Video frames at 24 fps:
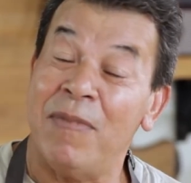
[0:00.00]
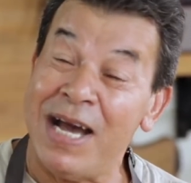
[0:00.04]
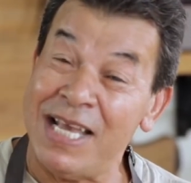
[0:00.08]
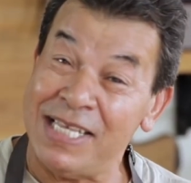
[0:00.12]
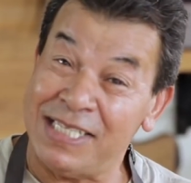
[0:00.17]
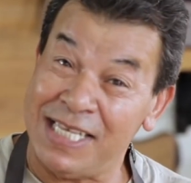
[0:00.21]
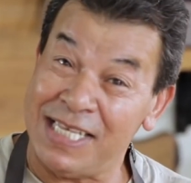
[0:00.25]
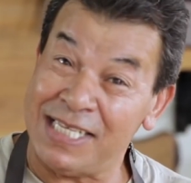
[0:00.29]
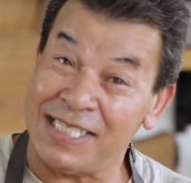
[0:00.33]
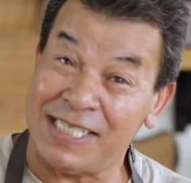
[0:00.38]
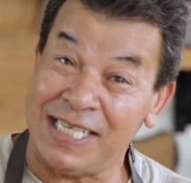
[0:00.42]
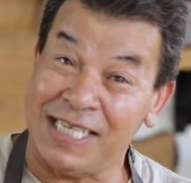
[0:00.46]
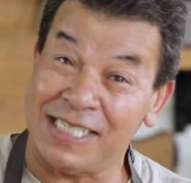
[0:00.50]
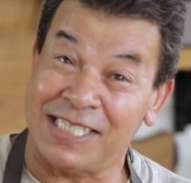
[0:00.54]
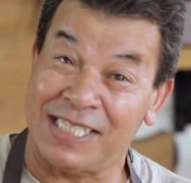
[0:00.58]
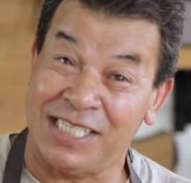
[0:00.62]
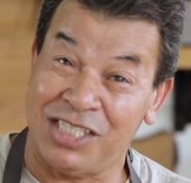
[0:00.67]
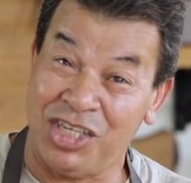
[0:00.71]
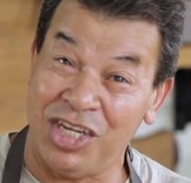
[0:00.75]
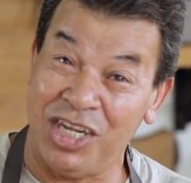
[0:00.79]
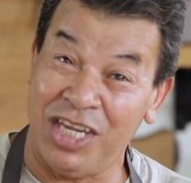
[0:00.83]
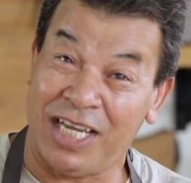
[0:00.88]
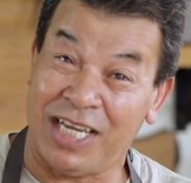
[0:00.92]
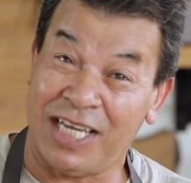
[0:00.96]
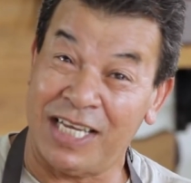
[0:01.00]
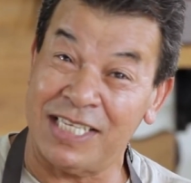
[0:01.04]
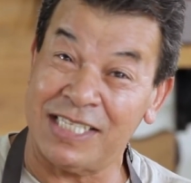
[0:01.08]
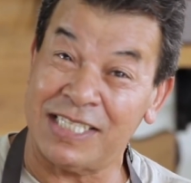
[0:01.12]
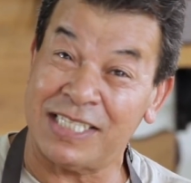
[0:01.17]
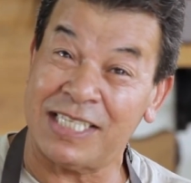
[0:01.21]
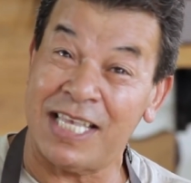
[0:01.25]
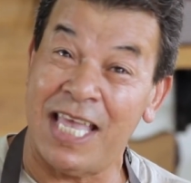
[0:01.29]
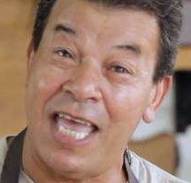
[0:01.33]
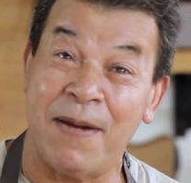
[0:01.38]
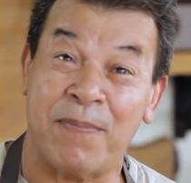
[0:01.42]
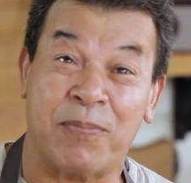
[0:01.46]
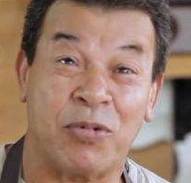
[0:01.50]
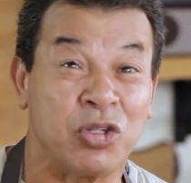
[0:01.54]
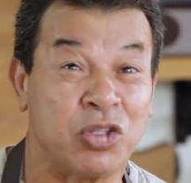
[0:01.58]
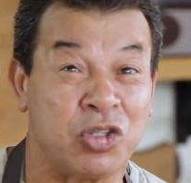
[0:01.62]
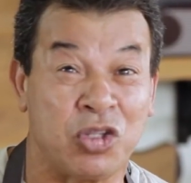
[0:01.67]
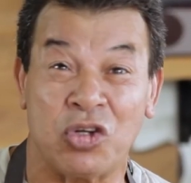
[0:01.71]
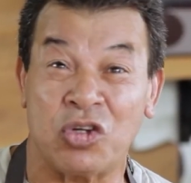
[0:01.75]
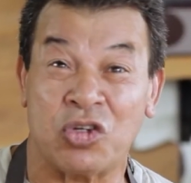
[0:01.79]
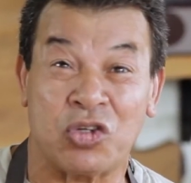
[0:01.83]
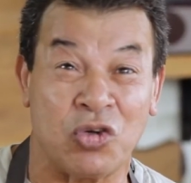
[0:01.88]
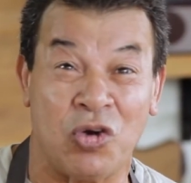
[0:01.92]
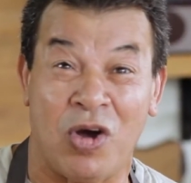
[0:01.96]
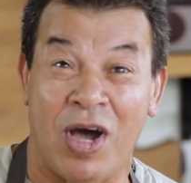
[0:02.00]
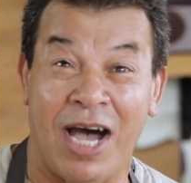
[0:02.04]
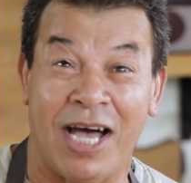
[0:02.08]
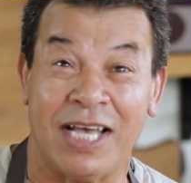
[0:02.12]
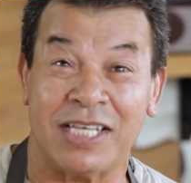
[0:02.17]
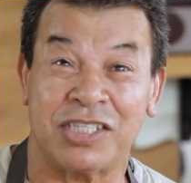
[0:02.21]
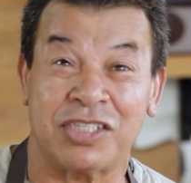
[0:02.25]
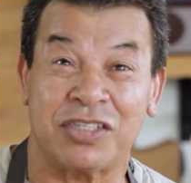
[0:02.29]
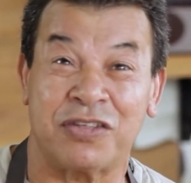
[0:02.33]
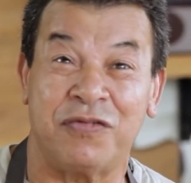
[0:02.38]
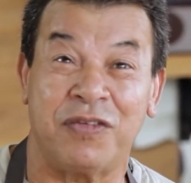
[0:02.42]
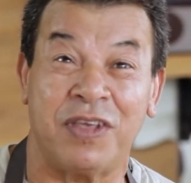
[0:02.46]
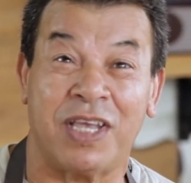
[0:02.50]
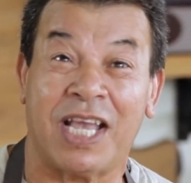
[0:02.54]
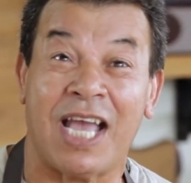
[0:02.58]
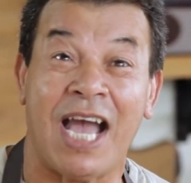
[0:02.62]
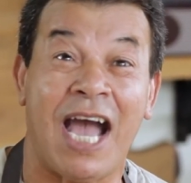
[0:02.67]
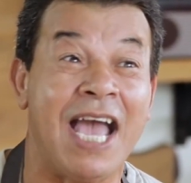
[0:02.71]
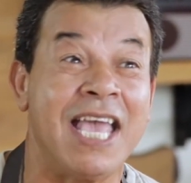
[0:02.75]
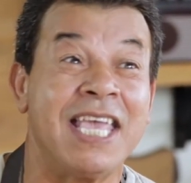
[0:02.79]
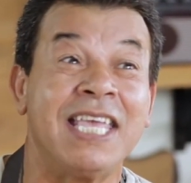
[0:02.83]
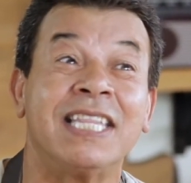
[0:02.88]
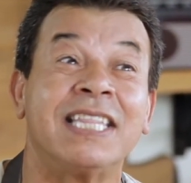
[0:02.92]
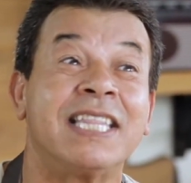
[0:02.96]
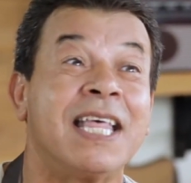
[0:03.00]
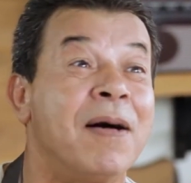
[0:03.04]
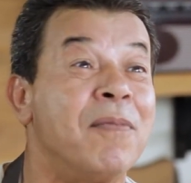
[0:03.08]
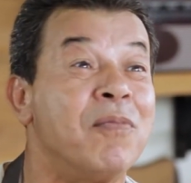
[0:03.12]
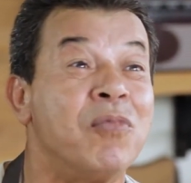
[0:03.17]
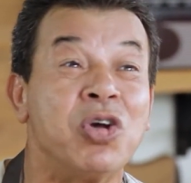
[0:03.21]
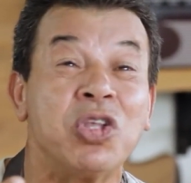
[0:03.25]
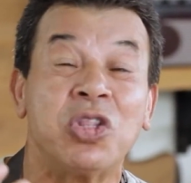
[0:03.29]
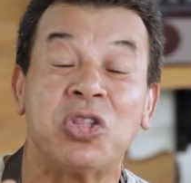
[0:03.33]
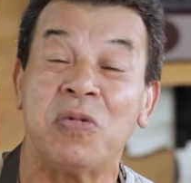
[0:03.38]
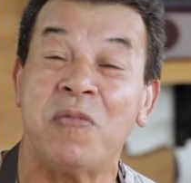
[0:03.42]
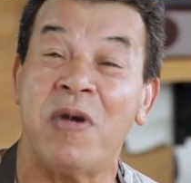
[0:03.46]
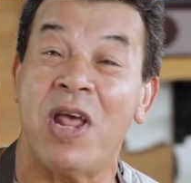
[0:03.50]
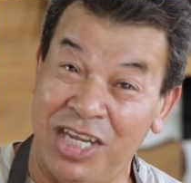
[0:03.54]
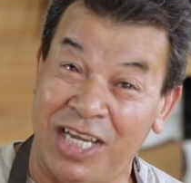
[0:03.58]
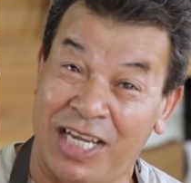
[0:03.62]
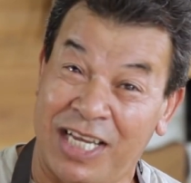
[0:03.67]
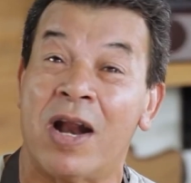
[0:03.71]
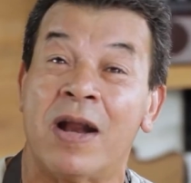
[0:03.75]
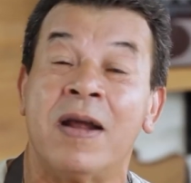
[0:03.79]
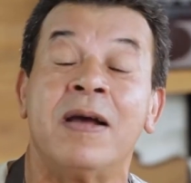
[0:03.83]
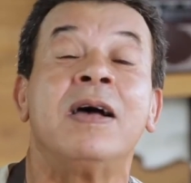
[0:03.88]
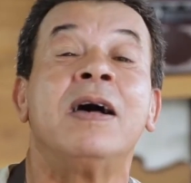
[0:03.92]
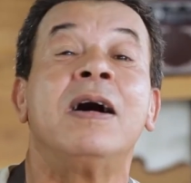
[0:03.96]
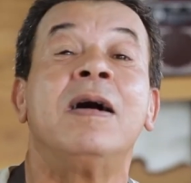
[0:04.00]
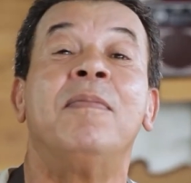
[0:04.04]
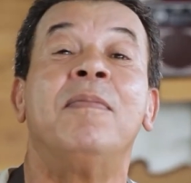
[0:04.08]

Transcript: Mas essas dicas é pro teu churrasco ficar ainda muito brilhar.